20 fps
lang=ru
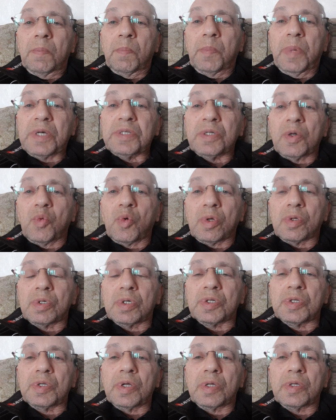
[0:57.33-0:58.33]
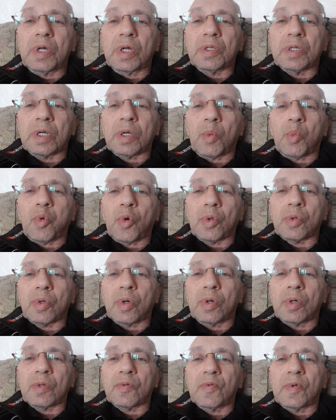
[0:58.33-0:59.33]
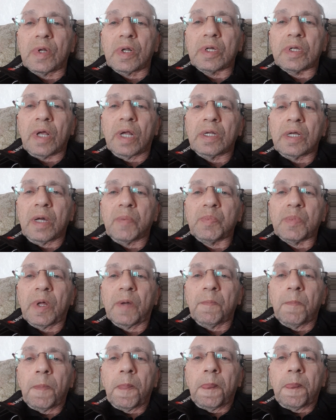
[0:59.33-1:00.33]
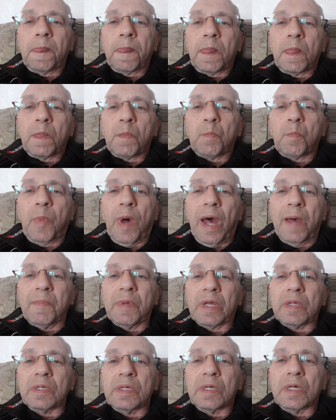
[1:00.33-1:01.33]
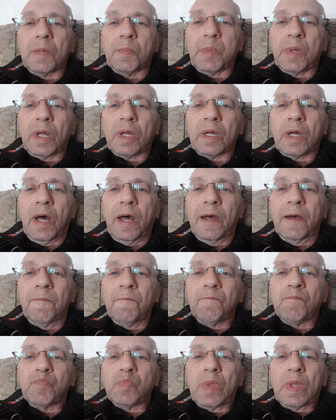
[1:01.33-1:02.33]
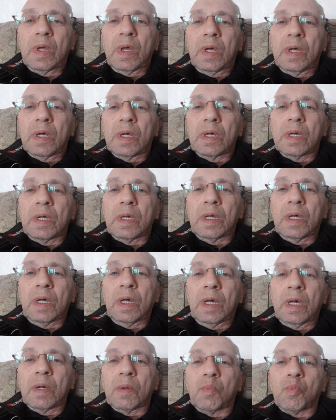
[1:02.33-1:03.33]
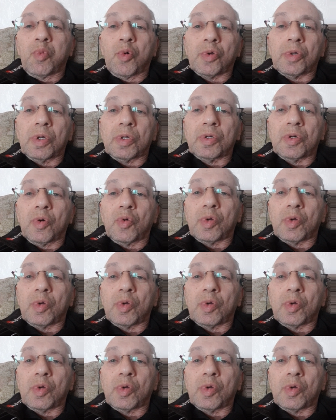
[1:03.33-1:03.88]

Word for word: по сегодняшний день работают великолепно. Память неплохая. И будете